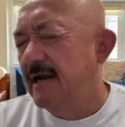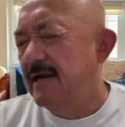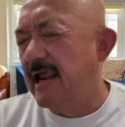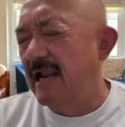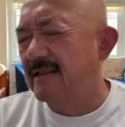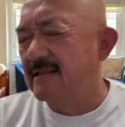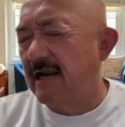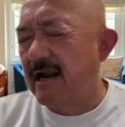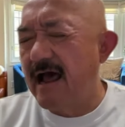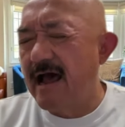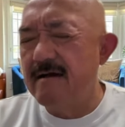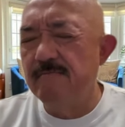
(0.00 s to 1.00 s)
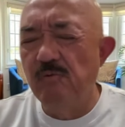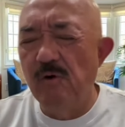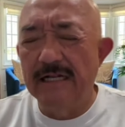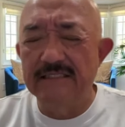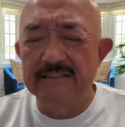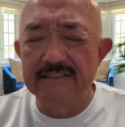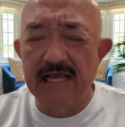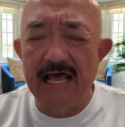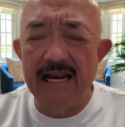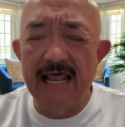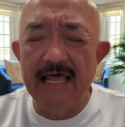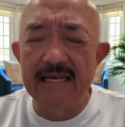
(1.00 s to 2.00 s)
dan terang buat
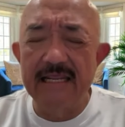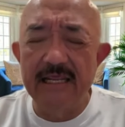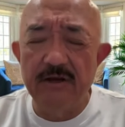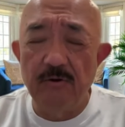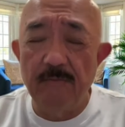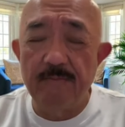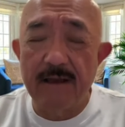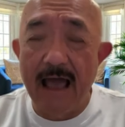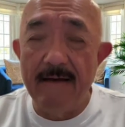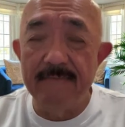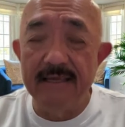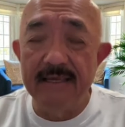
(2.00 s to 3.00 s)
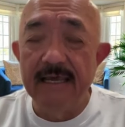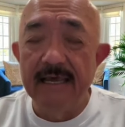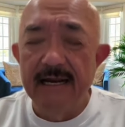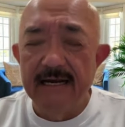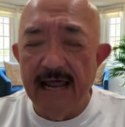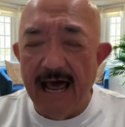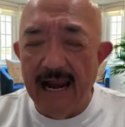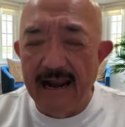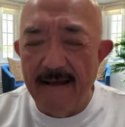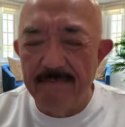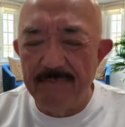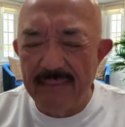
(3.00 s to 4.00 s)
jalan hidup kami.
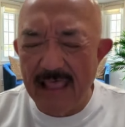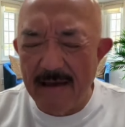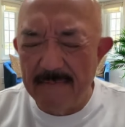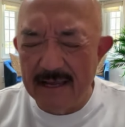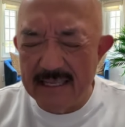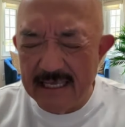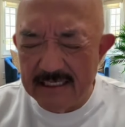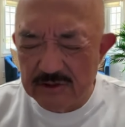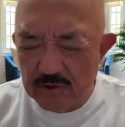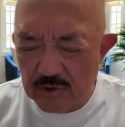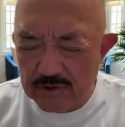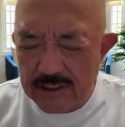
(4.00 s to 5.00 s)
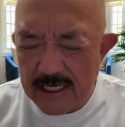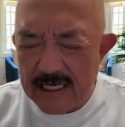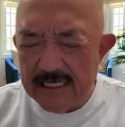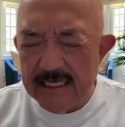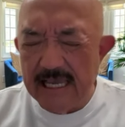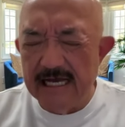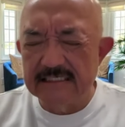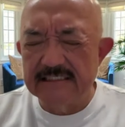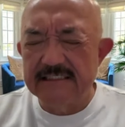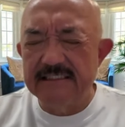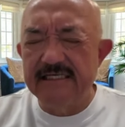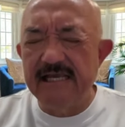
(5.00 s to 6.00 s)
Dalam nama Yesus yang
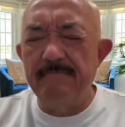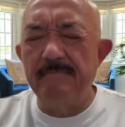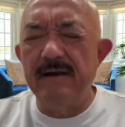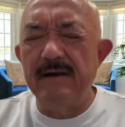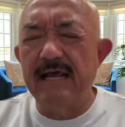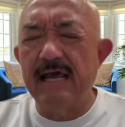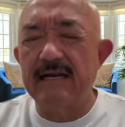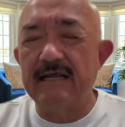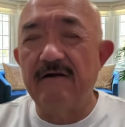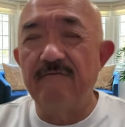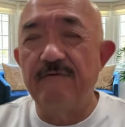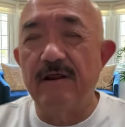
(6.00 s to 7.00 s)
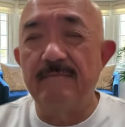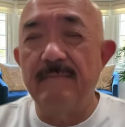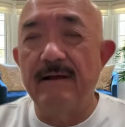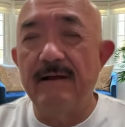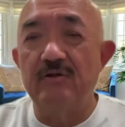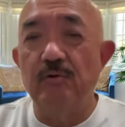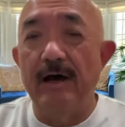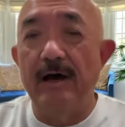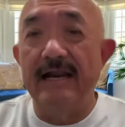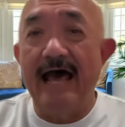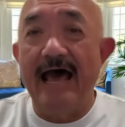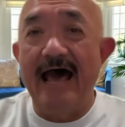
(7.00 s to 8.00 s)
siap mendengarkan firman Tuhan,
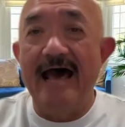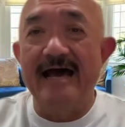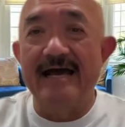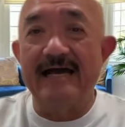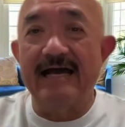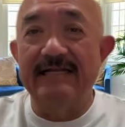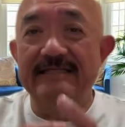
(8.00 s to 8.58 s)
angkat